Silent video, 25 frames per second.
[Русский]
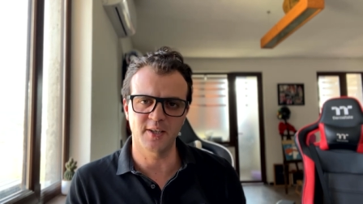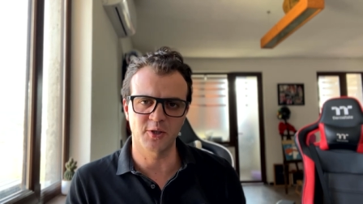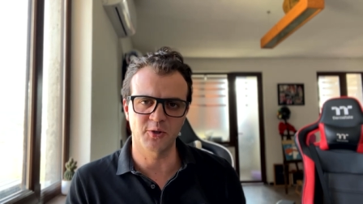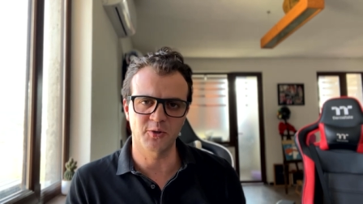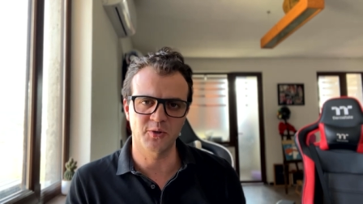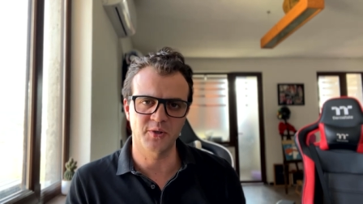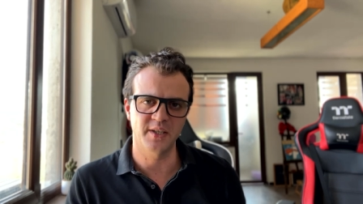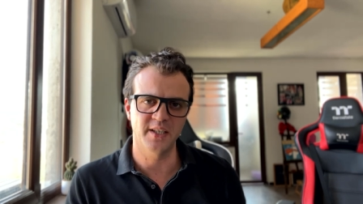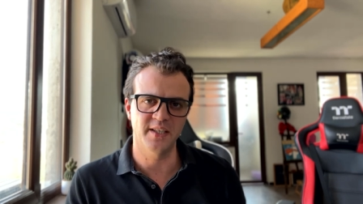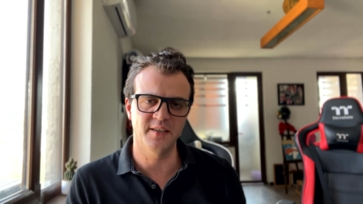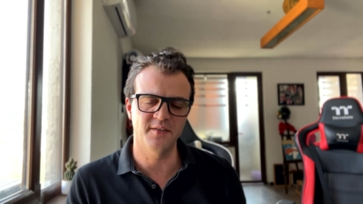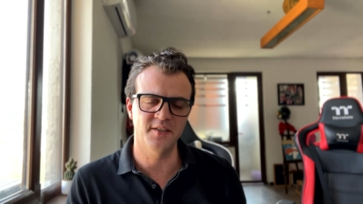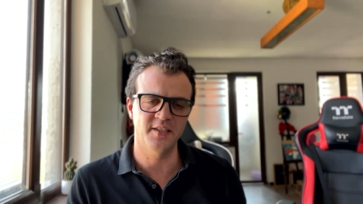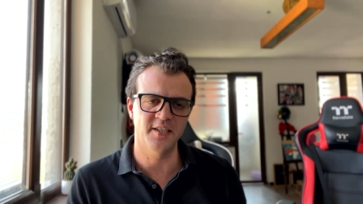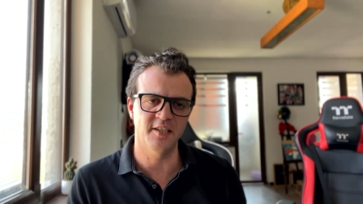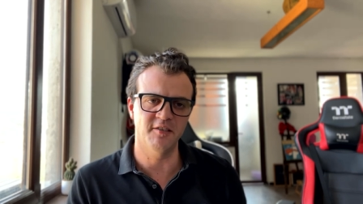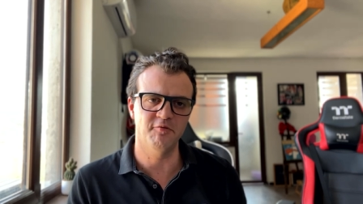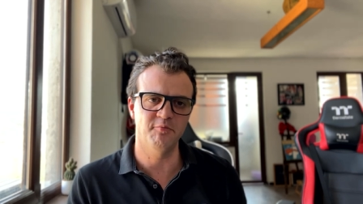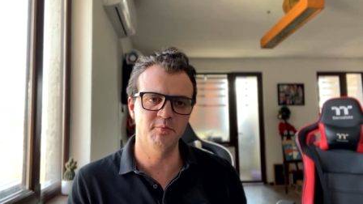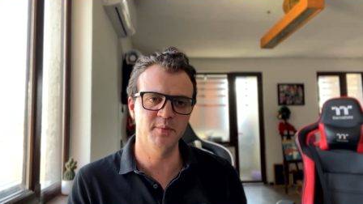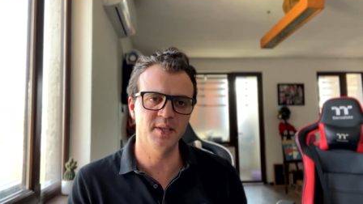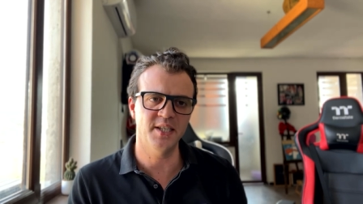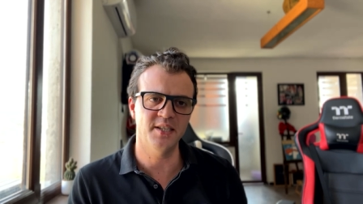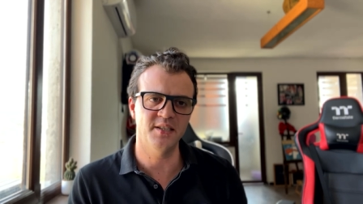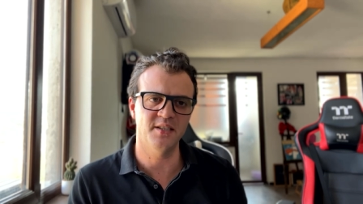которые все
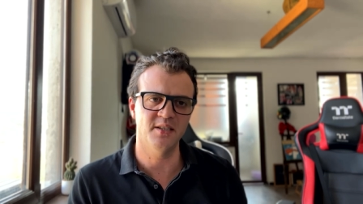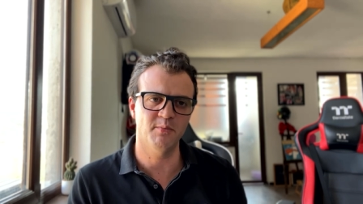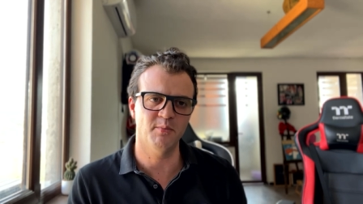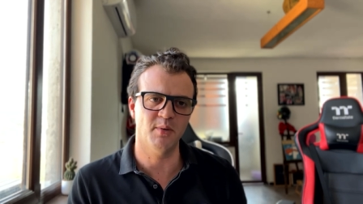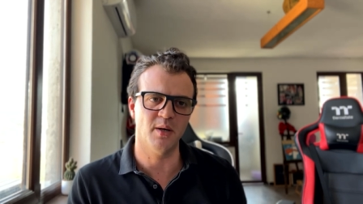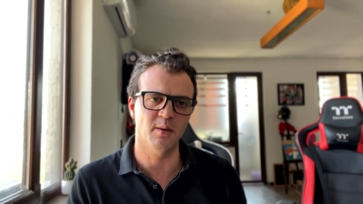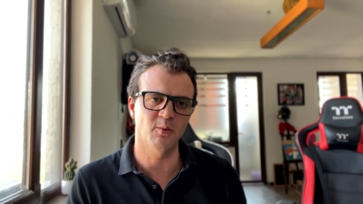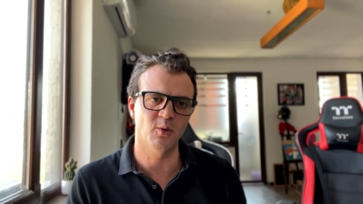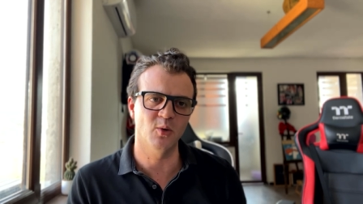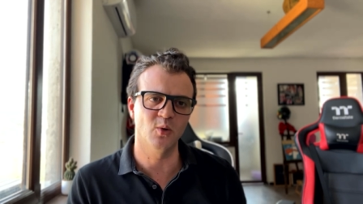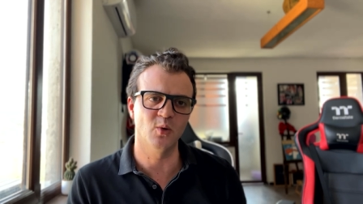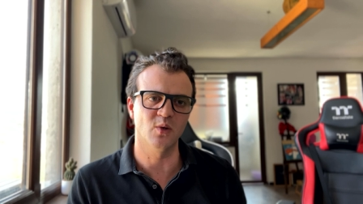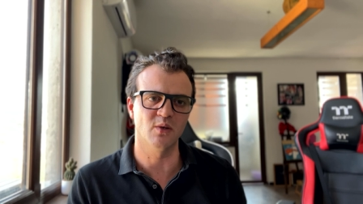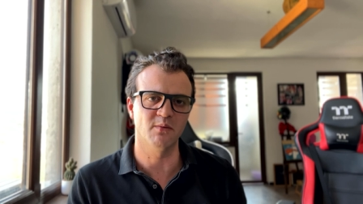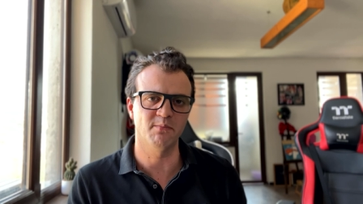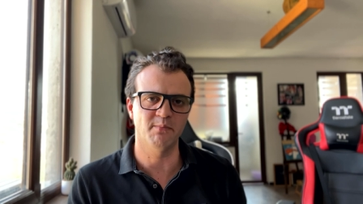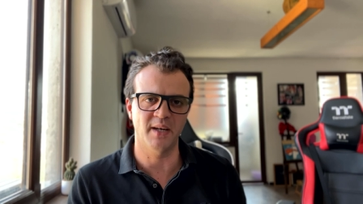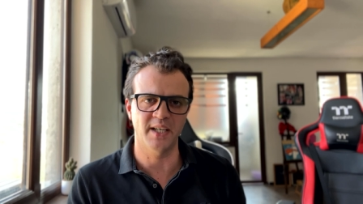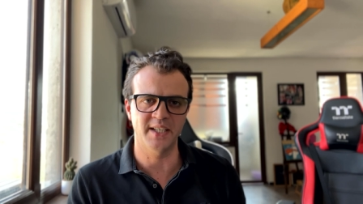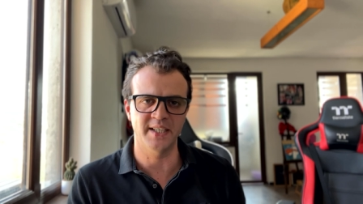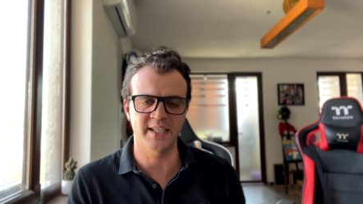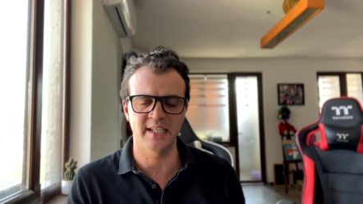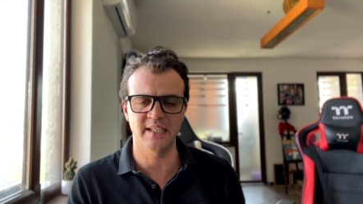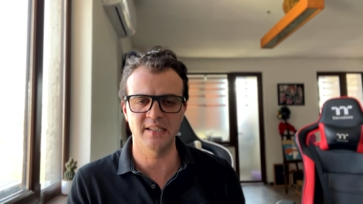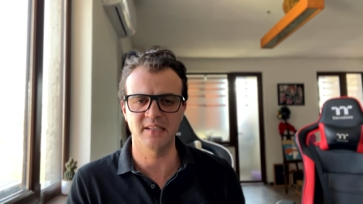вместе помогут
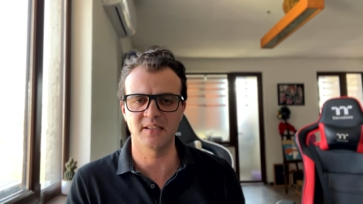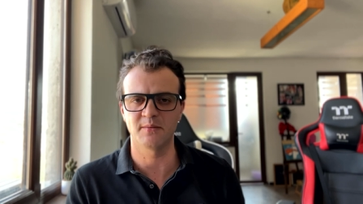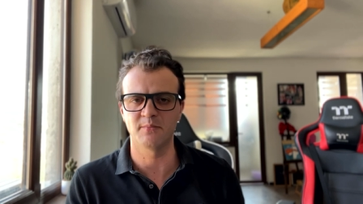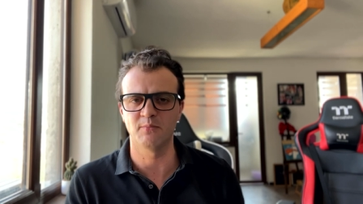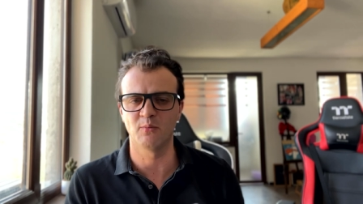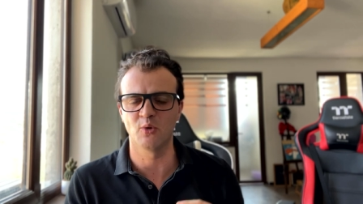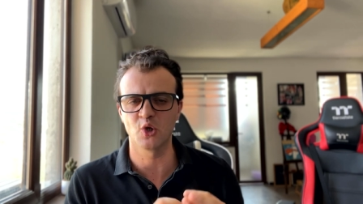понять,